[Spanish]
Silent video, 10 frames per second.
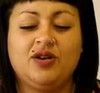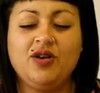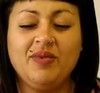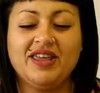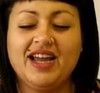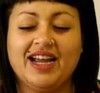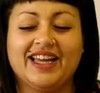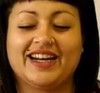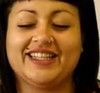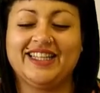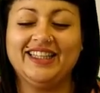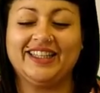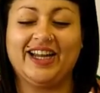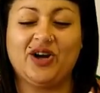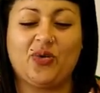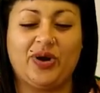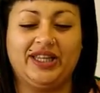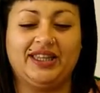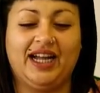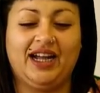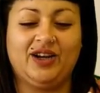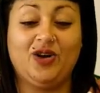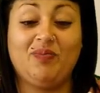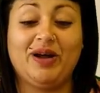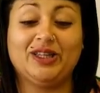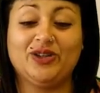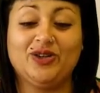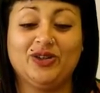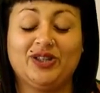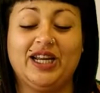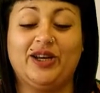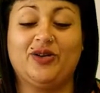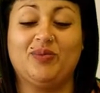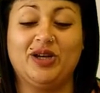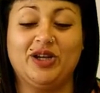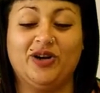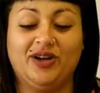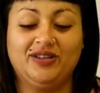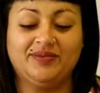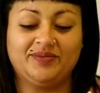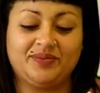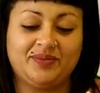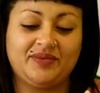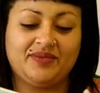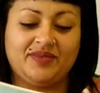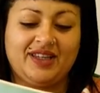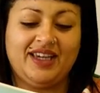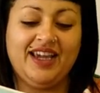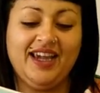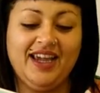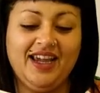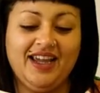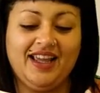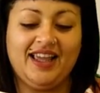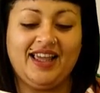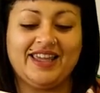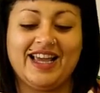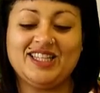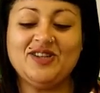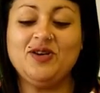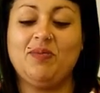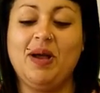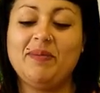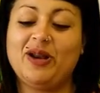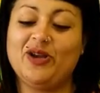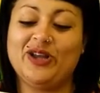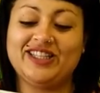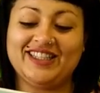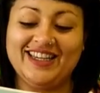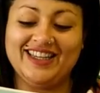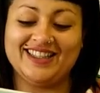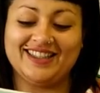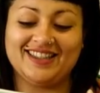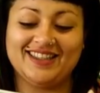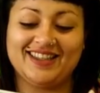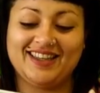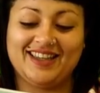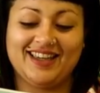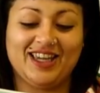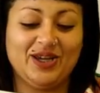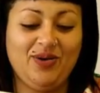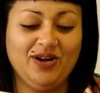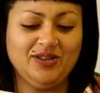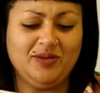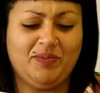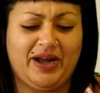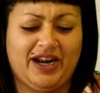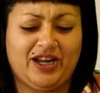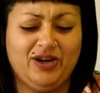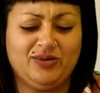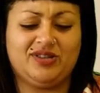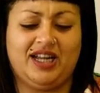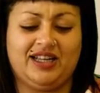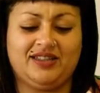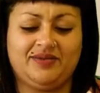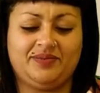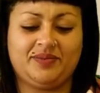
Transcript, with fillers: No me digas que recién te das cuenta, los patos no tienen ombligo. ¡Eh! Y así nomás me lo decís. ¿Y vos para qué lo usás?